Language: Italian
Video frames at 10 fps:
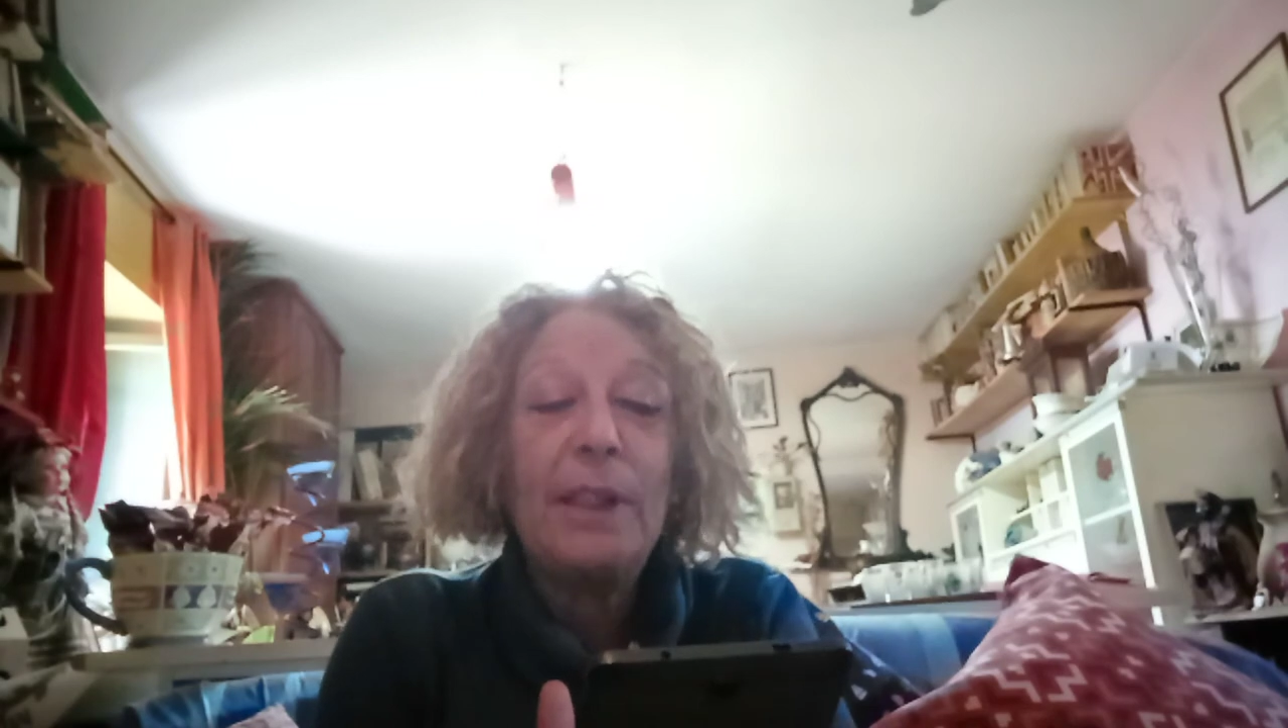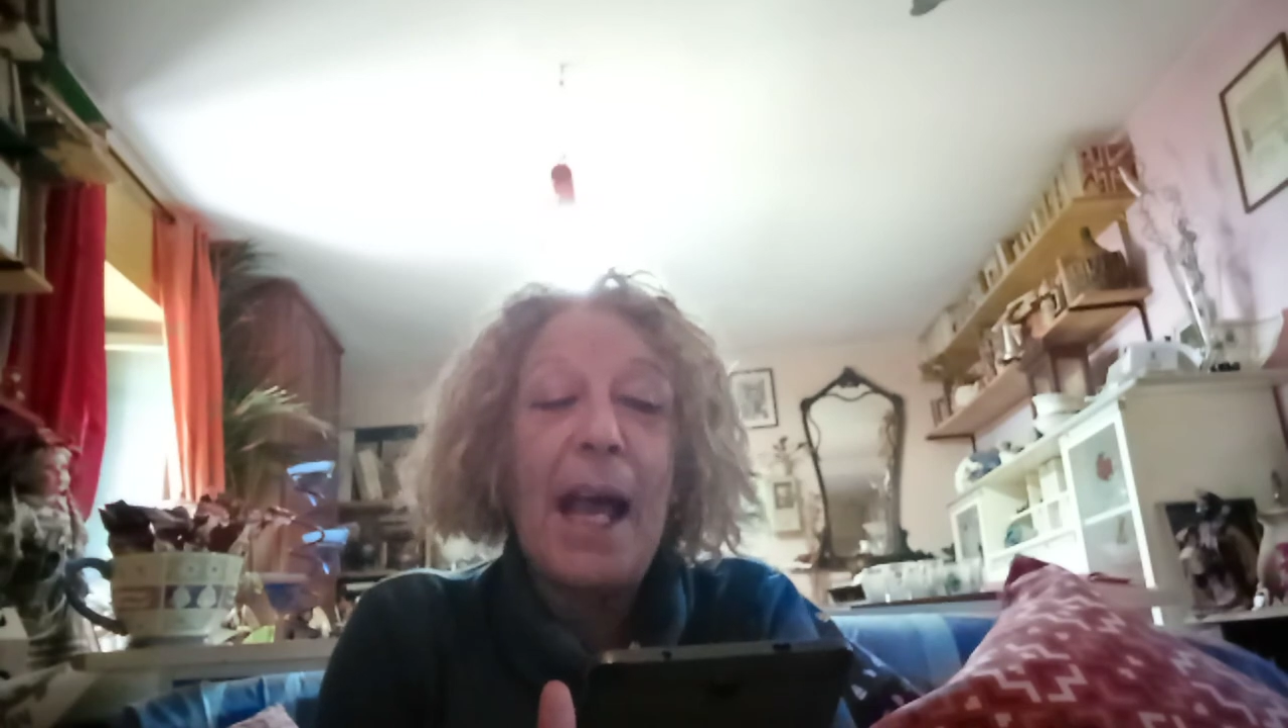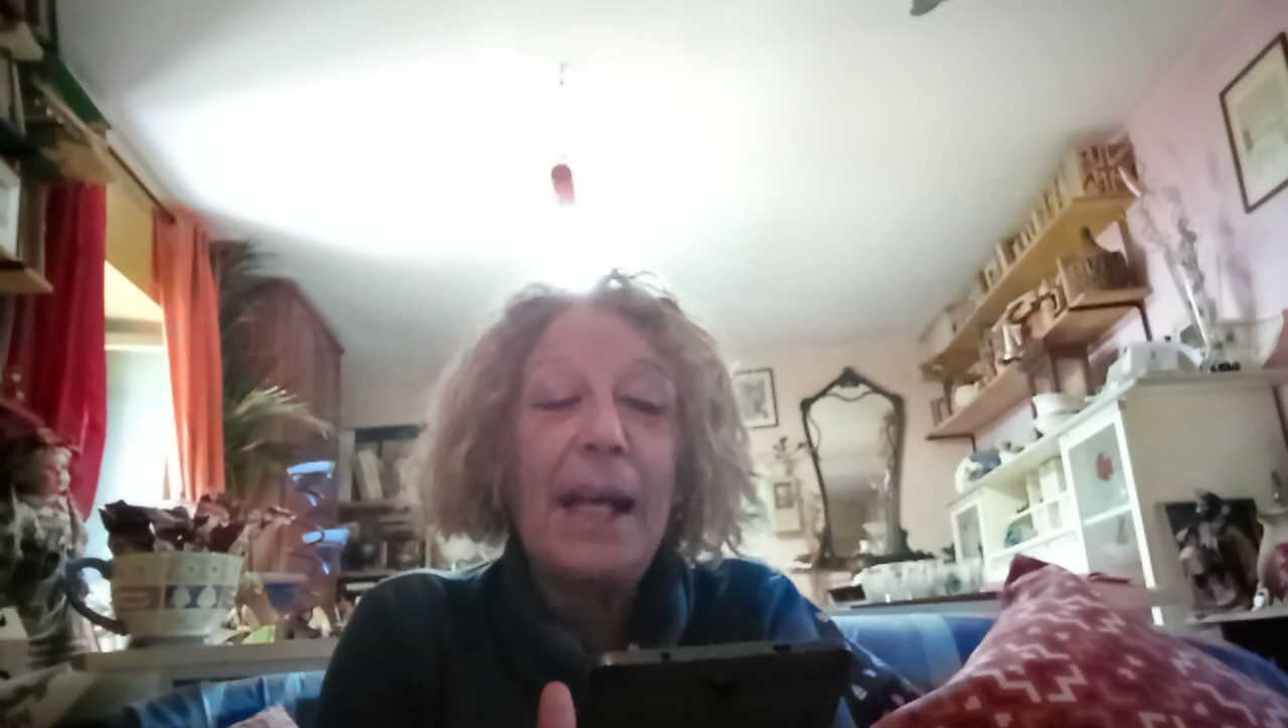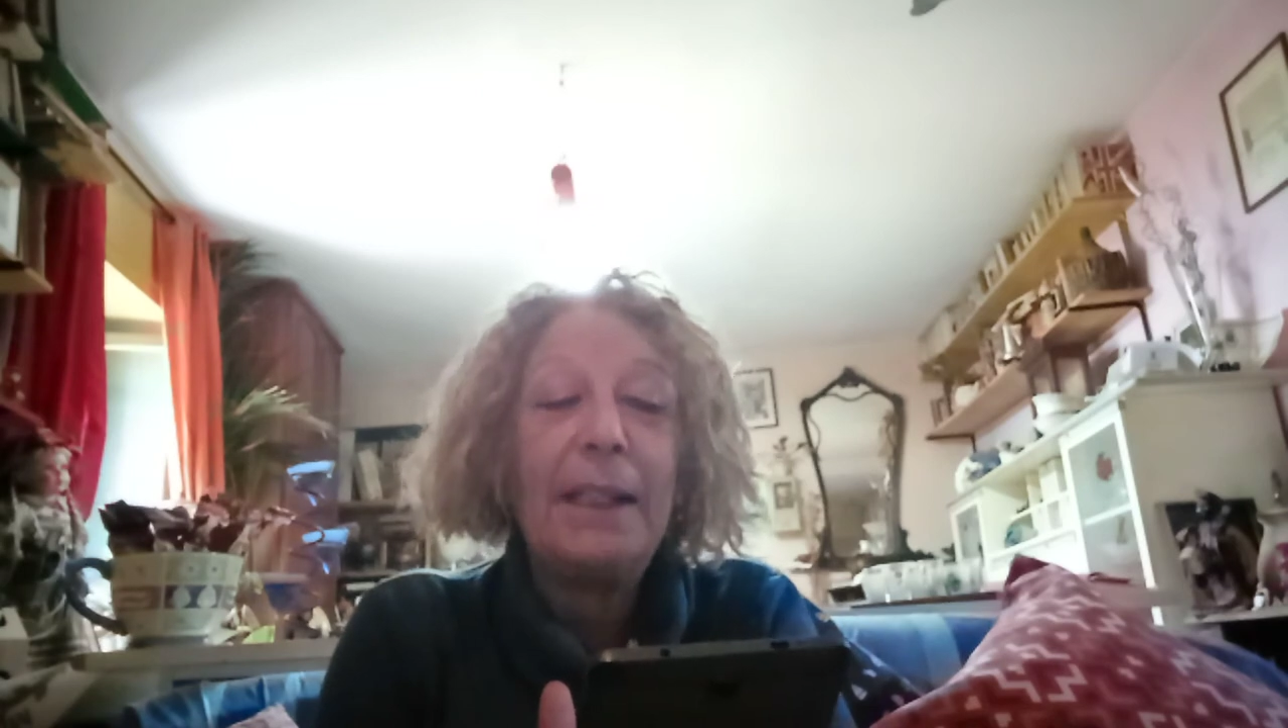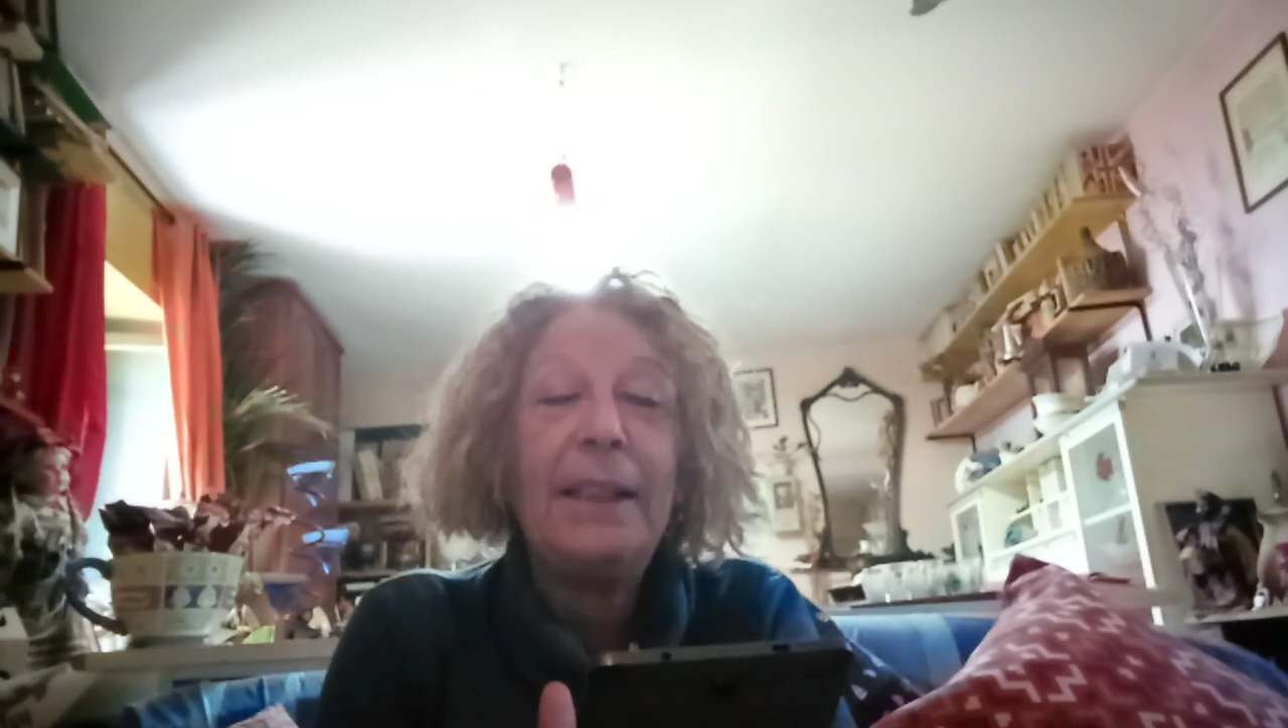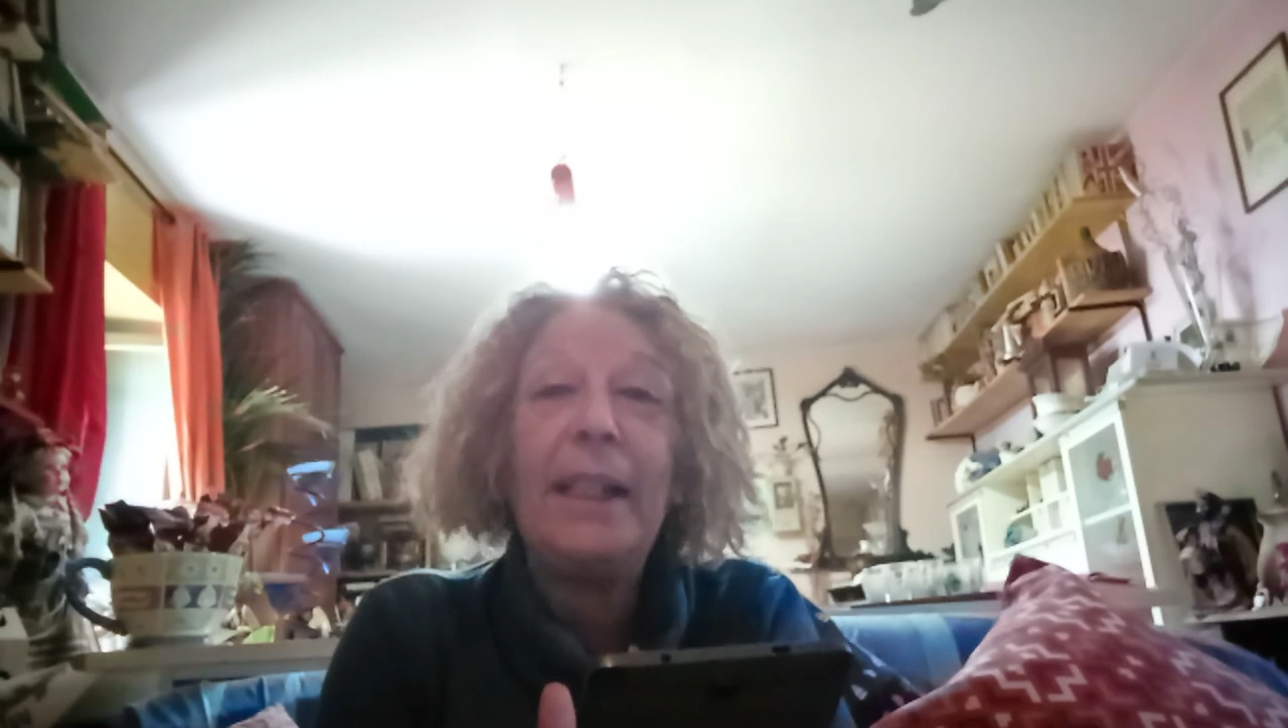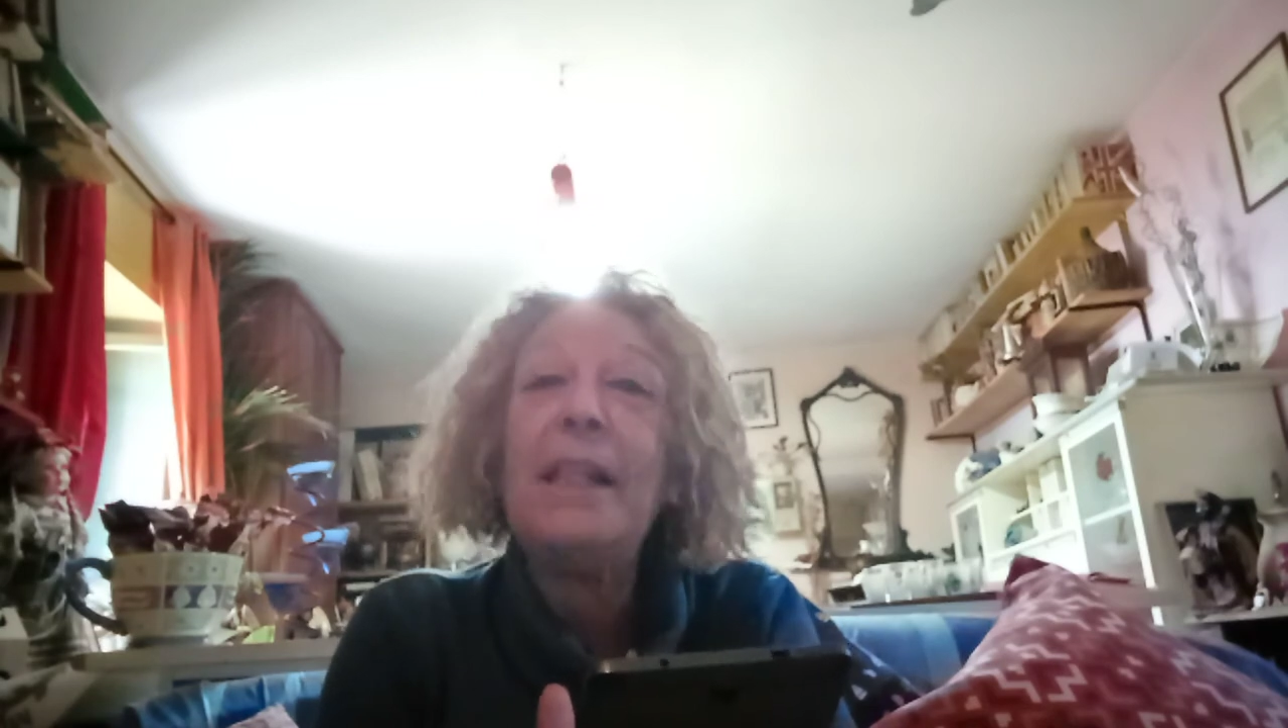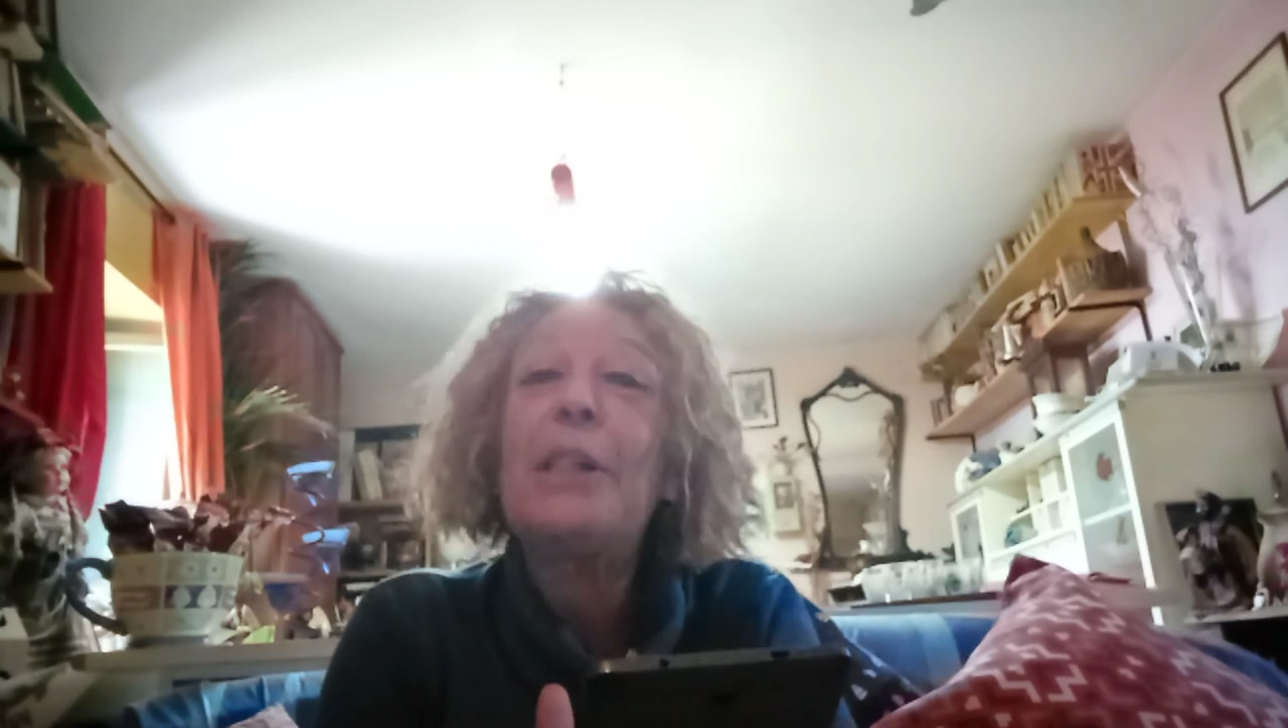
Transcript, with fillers: tardi